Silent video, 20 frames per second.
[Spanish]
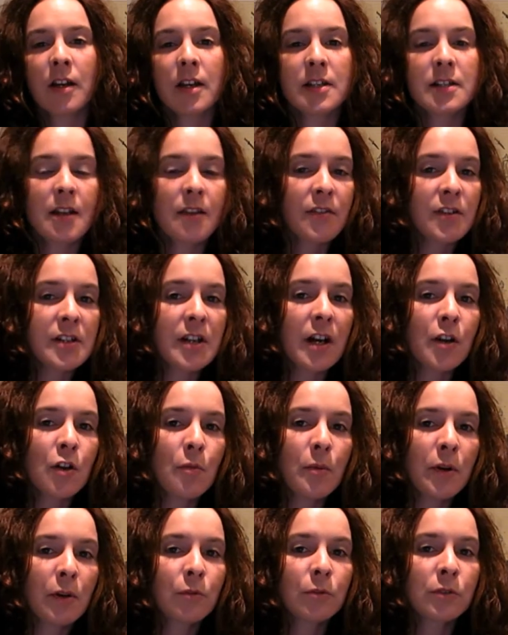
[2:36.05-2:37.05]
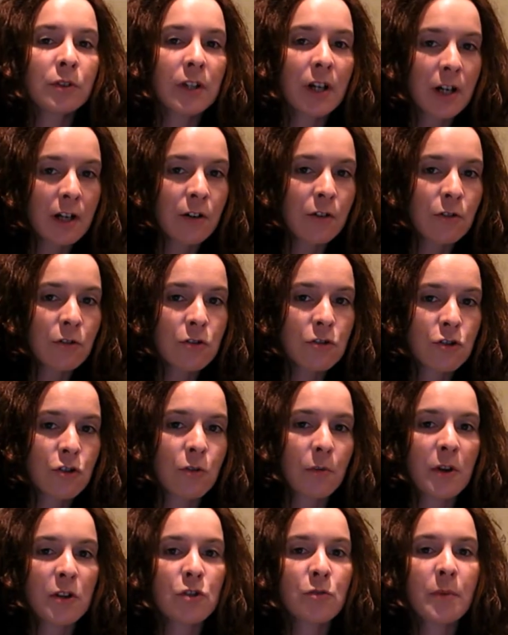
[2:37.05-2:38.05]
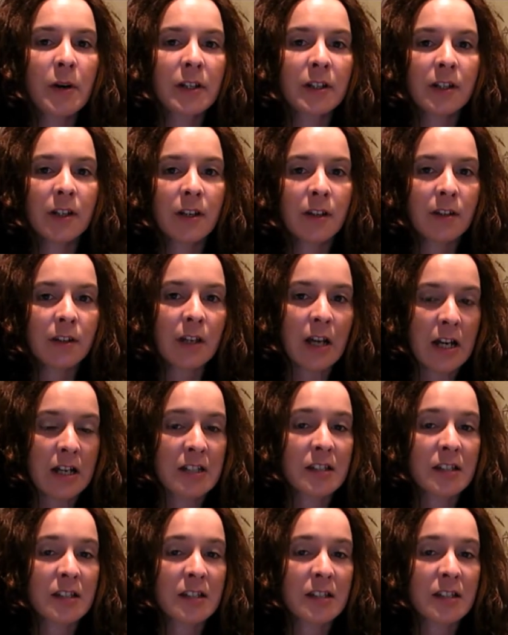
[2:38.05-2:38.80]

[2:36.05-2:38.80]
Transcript: es necesario preguntarnos sobre su pertinencia,